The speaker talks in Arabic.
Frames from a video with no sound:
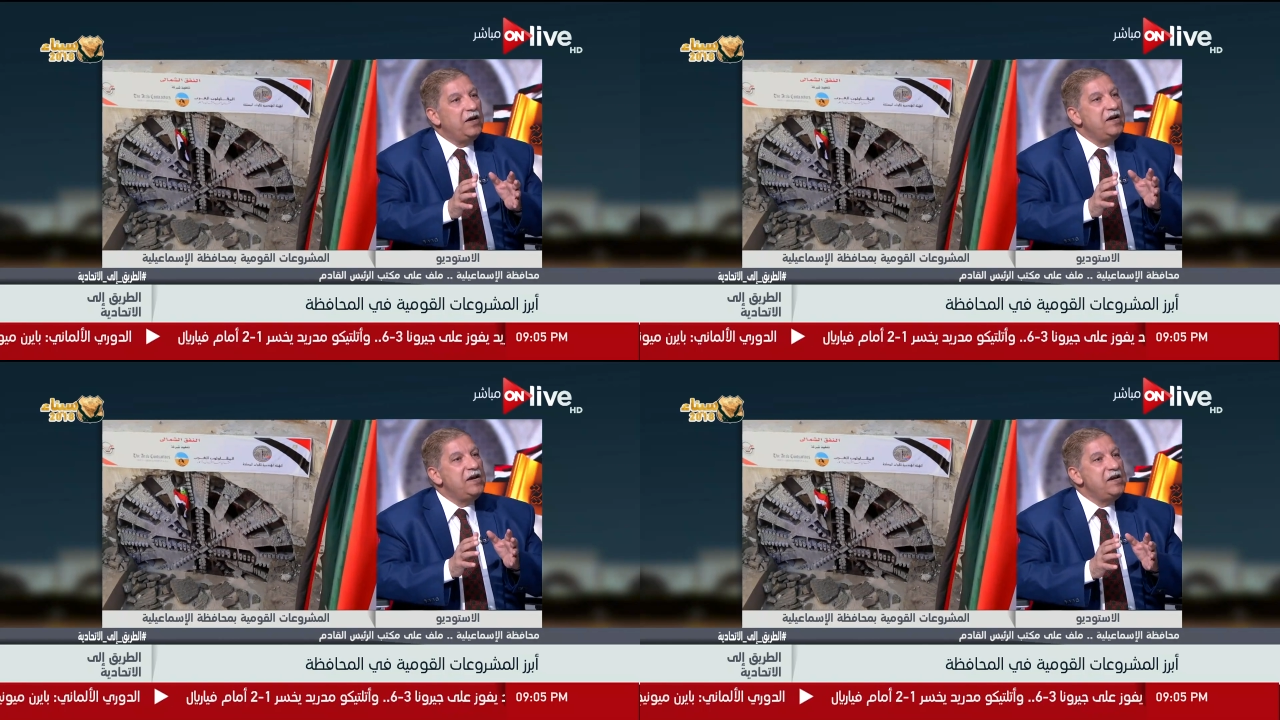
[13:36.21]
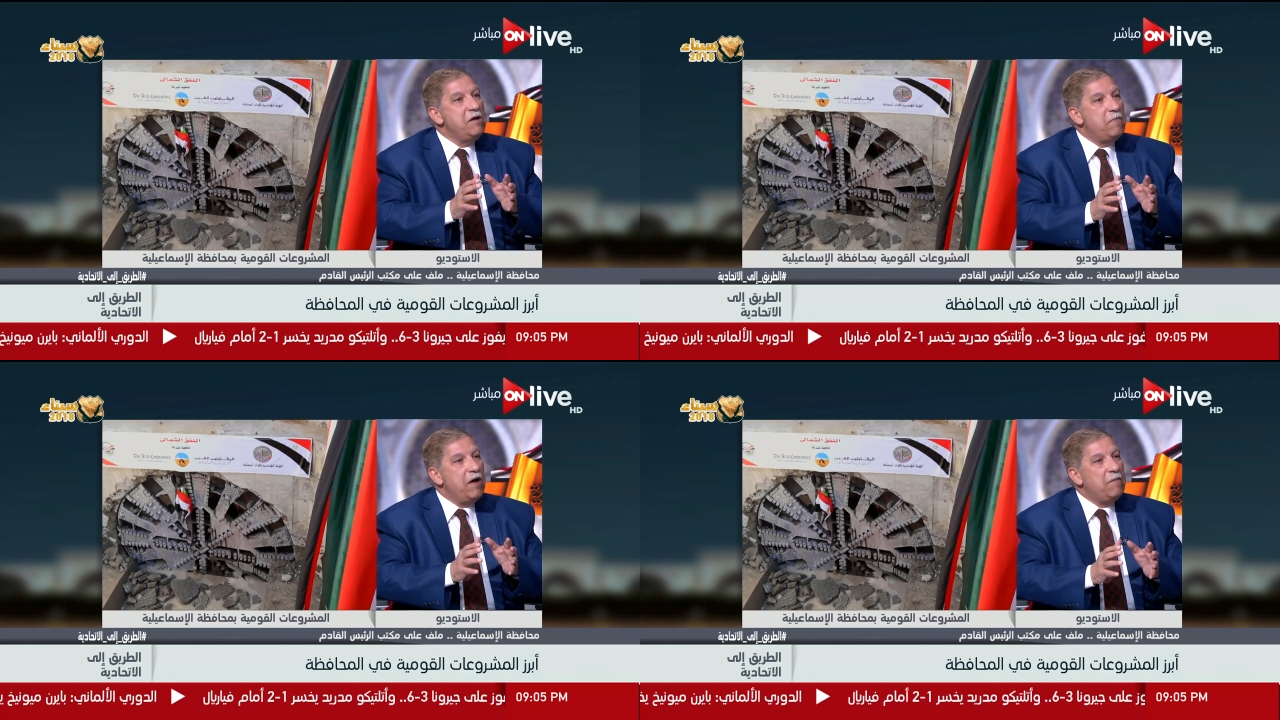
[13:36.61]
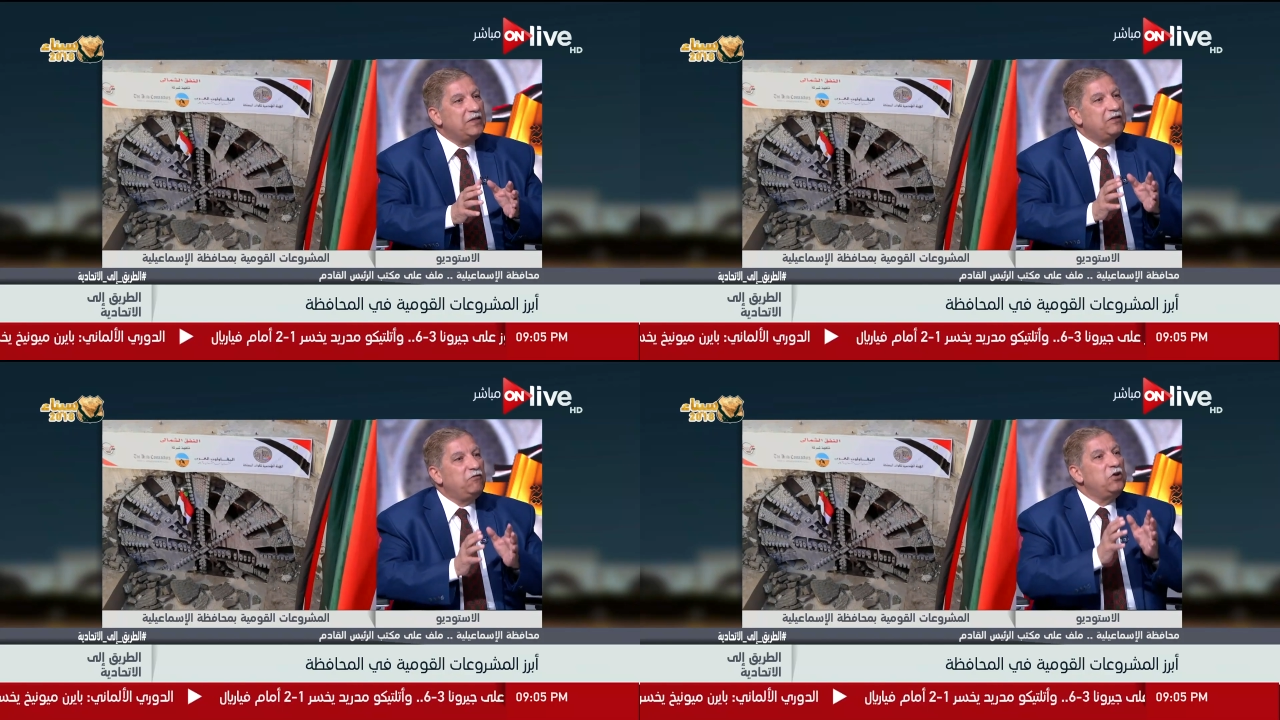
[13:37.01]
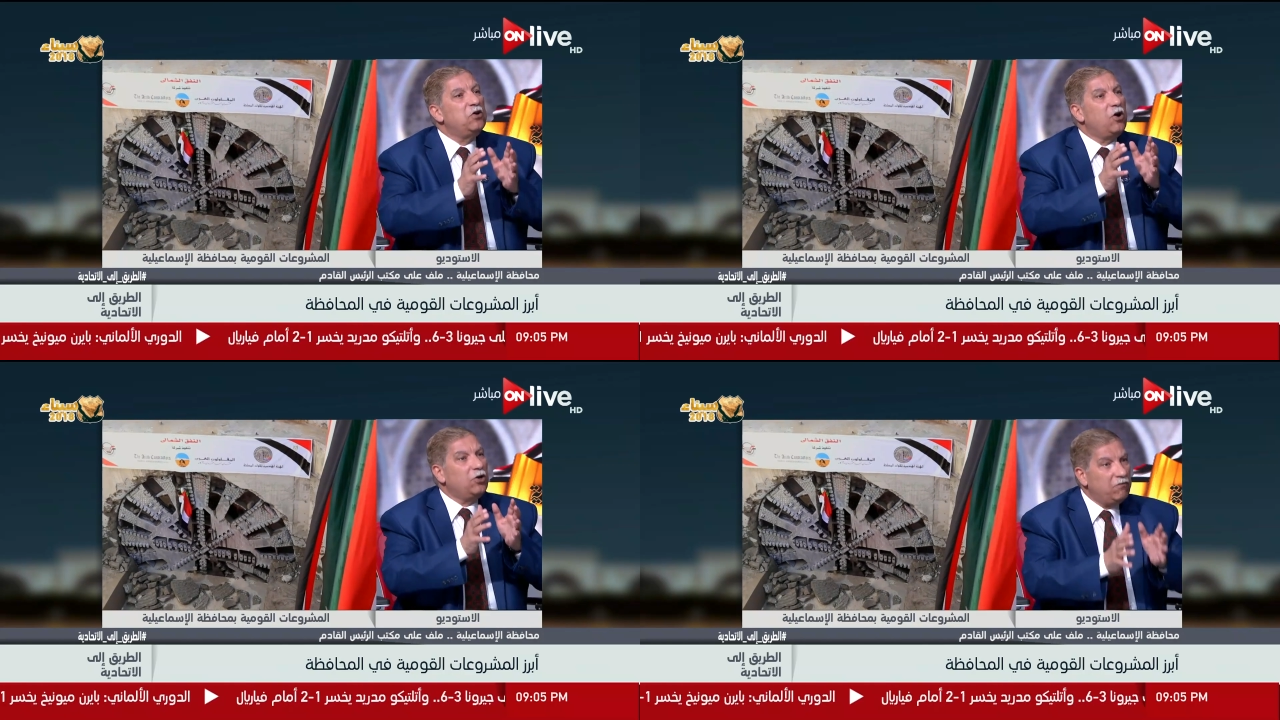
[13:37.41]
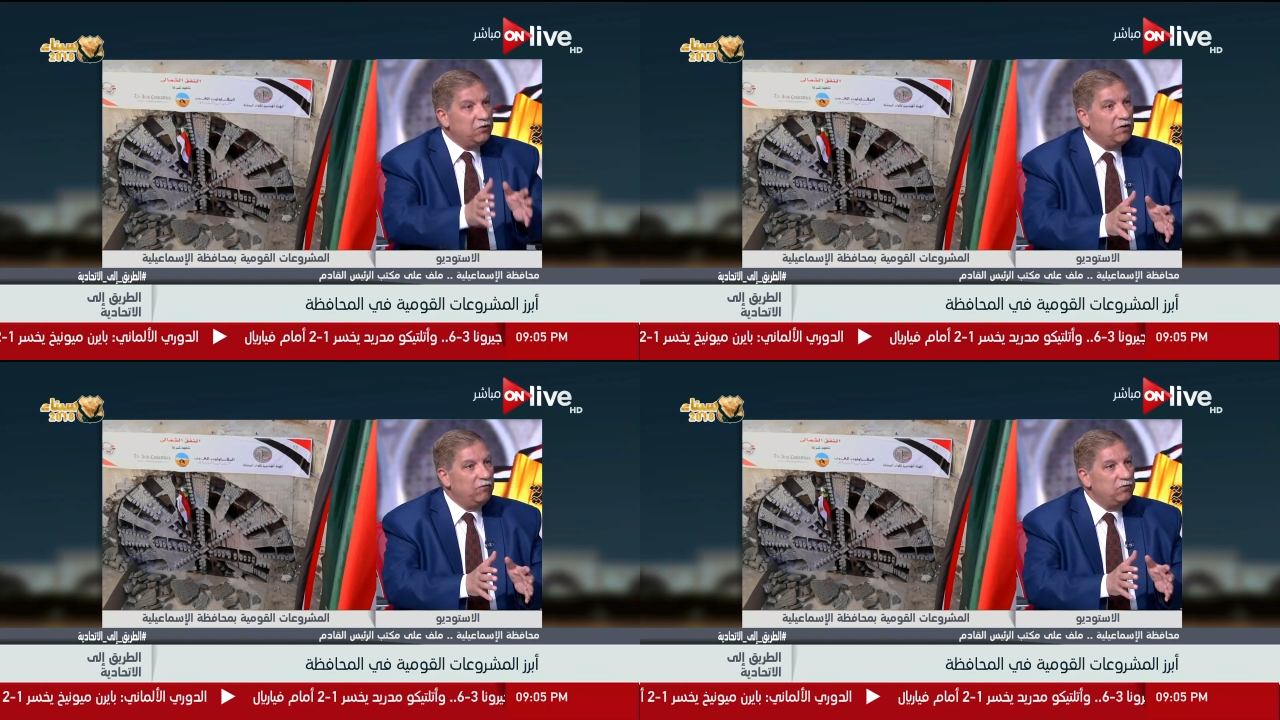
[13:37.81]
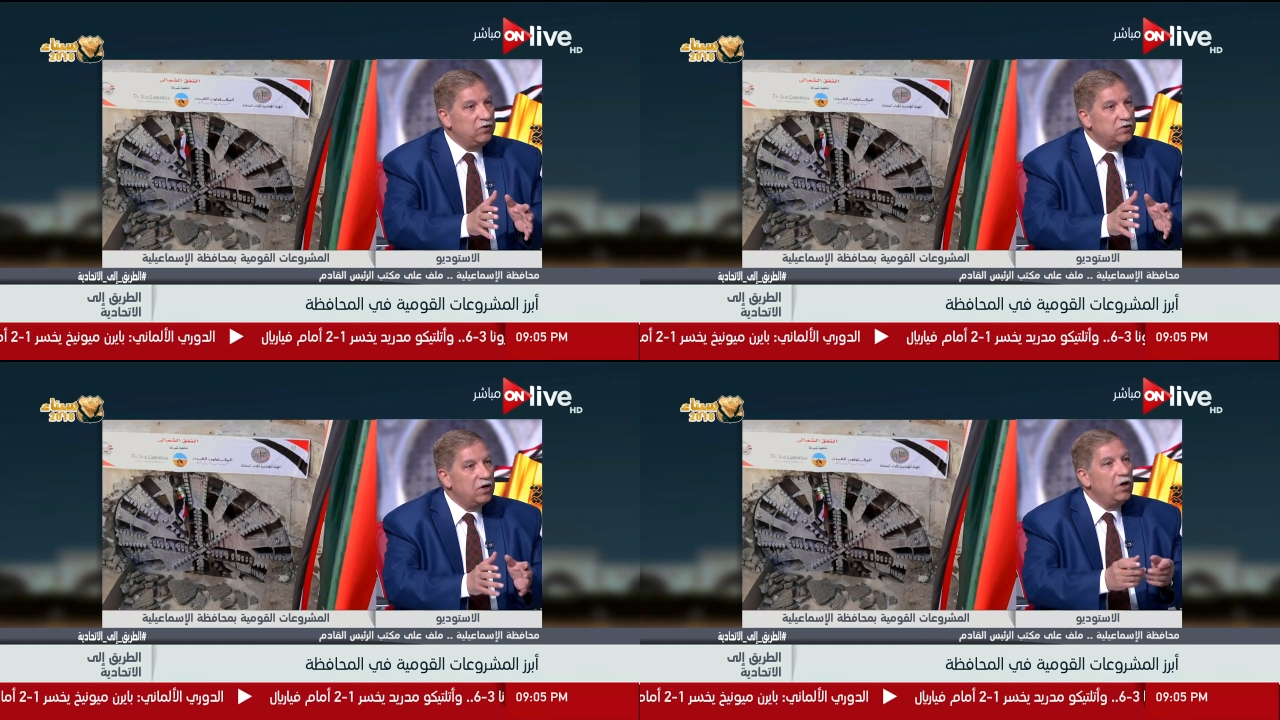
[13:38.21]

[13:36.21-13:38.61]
ان يبقى بس في اراده في التنفيذ